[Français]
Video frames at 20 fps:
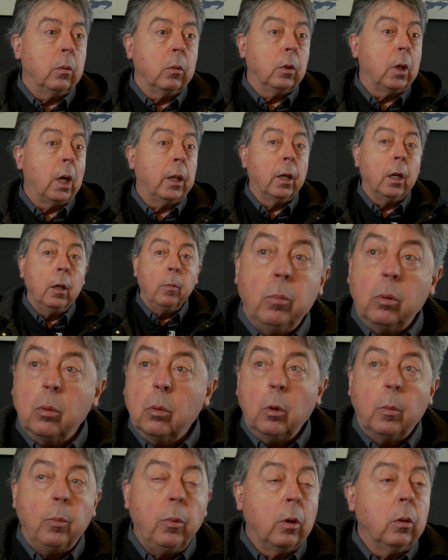encadré
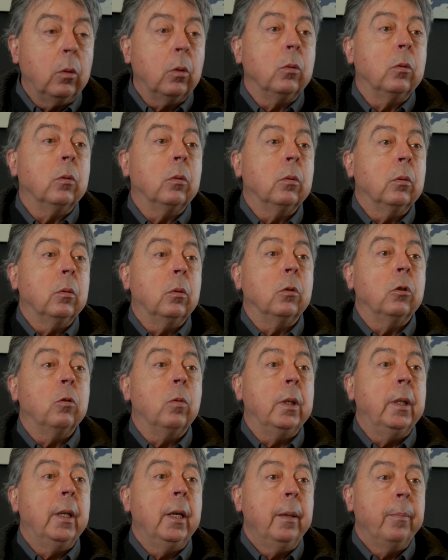pour le plan qu'on
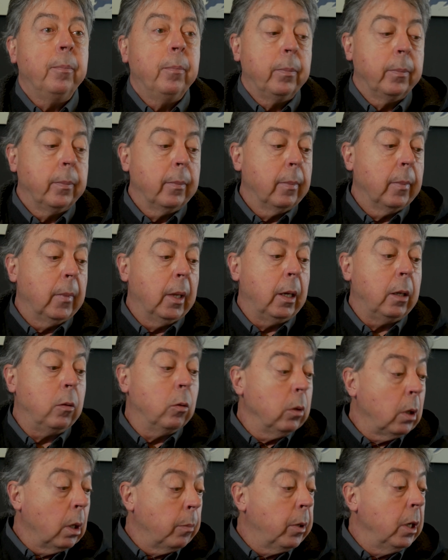souhaitait. Et
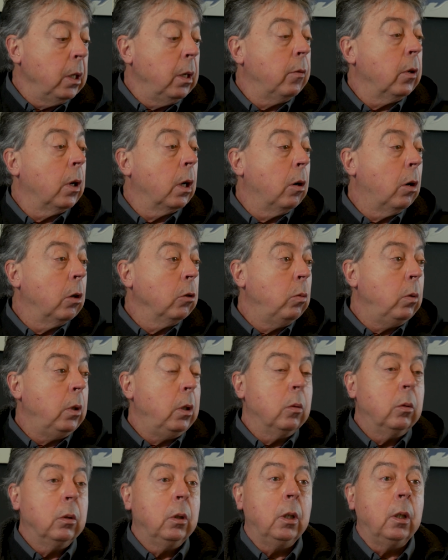donc après, il y avait un grand
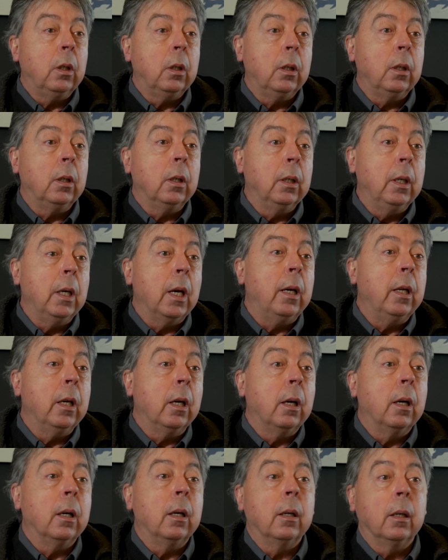tuyau qui,
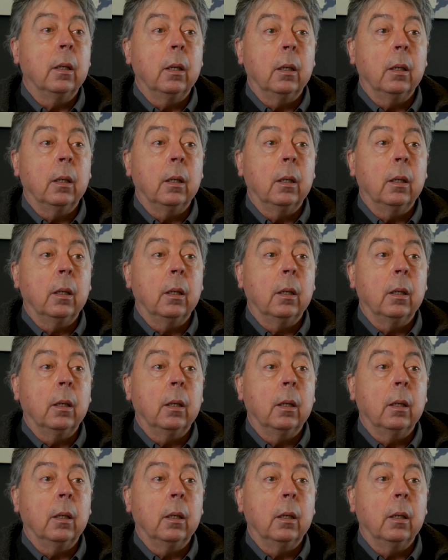allait à,